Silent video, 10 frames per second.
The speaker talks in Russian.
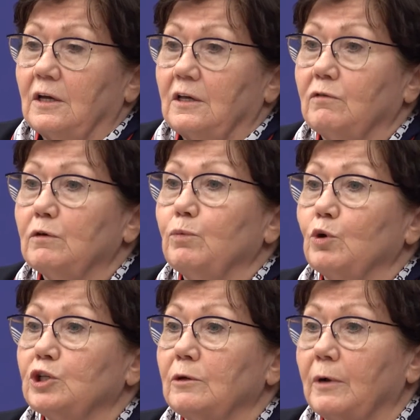И вот в
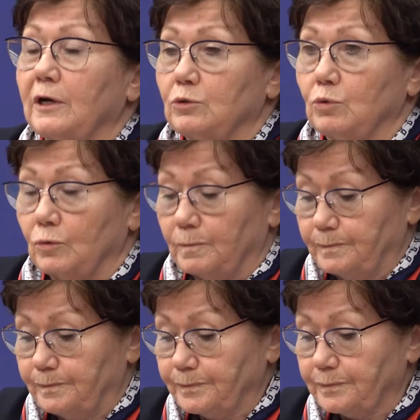прошлом году
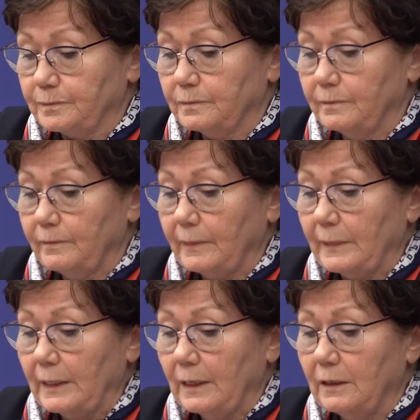
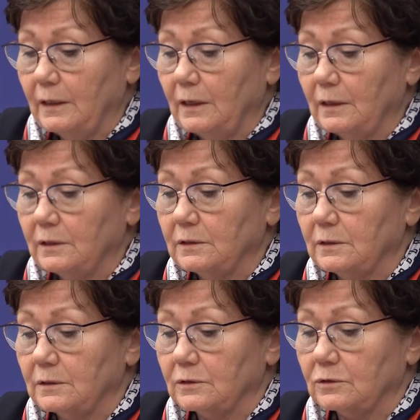
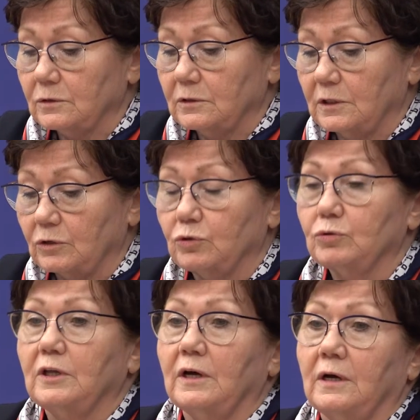э, до
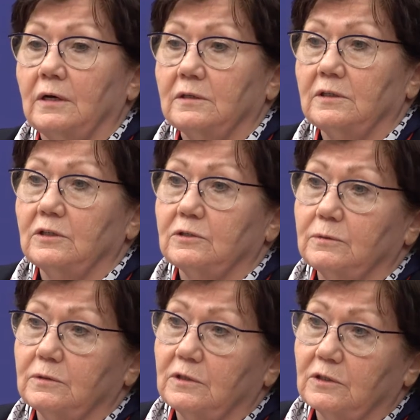суда
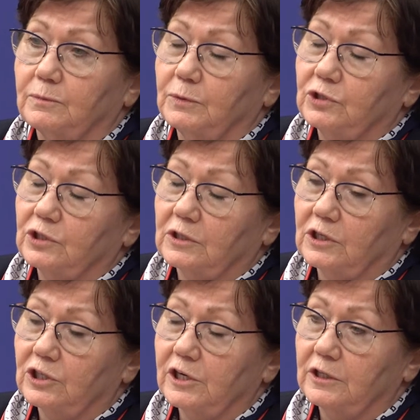ЕСПЧ
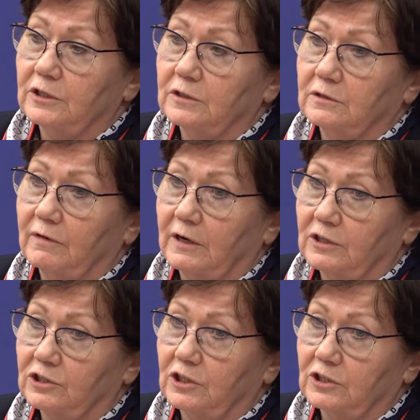дошли два
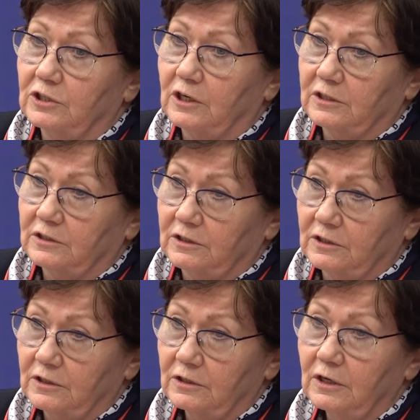гражданина
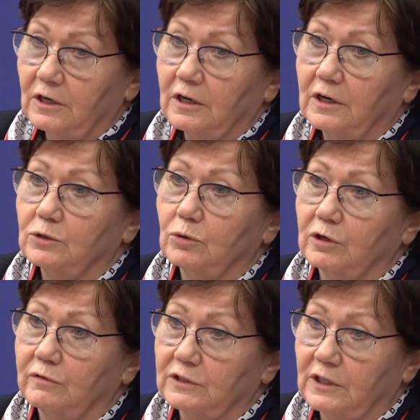России,
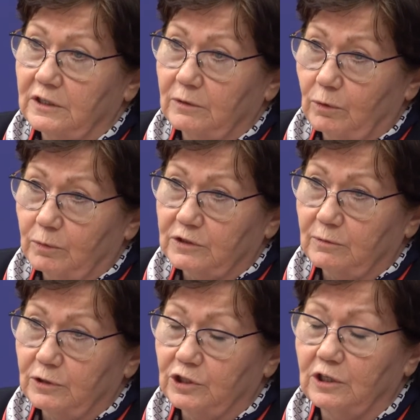которых вот таким
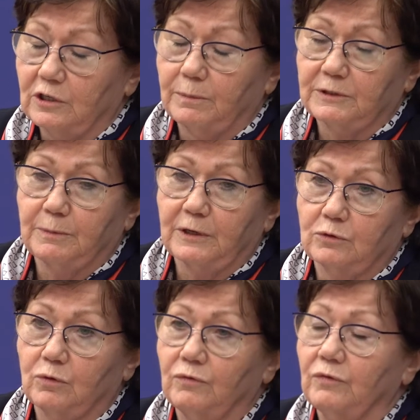образом лишили
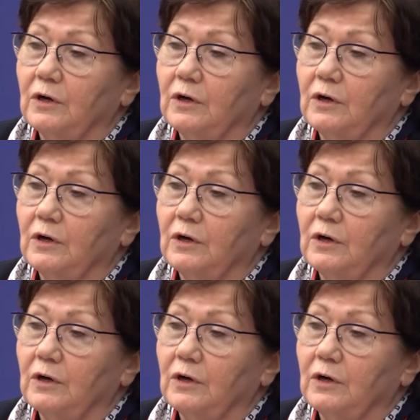паспортов.